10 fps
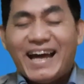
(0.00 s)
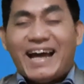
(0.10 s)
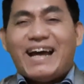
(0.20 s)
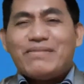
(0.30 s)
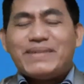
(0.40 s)

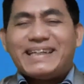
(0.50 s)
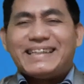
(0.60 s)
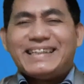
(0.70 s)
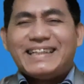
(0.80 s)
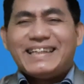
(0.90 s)
Amin
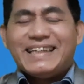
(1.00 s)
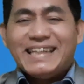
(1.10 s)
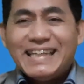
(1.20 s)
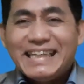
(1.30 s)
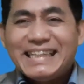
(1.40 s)

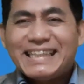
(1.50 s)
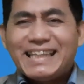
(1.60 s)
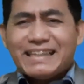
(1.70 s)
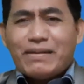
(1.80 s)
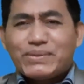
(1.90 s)

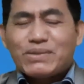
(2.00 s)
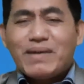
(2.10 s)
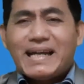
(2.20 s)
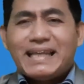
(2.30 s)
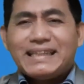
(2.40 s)
tetap
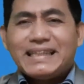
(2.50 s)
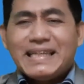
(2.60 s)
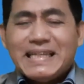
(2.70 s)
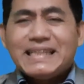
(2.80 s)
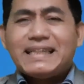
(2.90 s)
semangat,
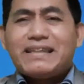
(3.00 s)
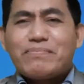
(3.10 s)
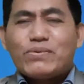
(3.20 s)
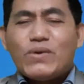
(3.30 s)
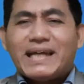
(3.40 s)

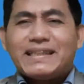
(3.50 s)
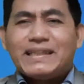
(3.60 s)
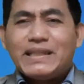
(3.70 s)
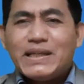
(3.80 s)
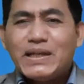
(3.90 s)
tetap kuat.
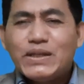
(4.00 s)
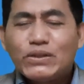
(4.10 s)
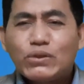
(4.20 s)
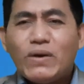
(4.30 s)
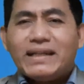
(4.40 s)

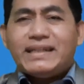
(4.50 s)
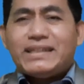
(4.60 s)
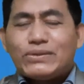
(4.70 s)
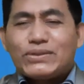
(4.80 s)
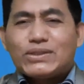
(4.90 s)
Tuhan
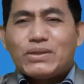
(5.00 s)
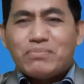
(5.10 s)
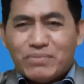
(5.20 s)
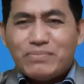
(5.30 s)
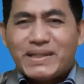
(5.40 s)
Yesus
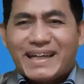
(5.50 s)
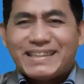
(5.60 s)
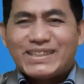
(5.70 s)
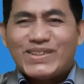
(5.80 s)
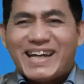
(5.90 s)
memberkati
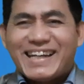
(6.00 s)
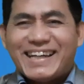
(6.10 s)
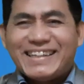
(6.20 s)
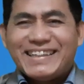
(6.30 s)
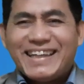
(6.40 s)
saudara.
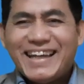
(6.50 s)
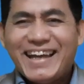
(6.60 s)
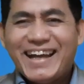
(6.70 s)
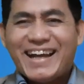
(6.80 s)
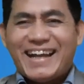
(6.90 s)

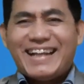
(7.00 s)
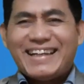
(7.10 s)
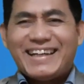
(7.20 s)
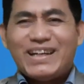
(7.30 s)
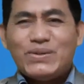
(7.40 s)

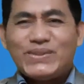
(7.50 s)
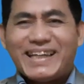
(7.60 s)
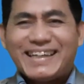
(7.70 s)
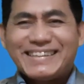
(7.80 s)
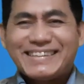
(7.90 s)
Haleluya.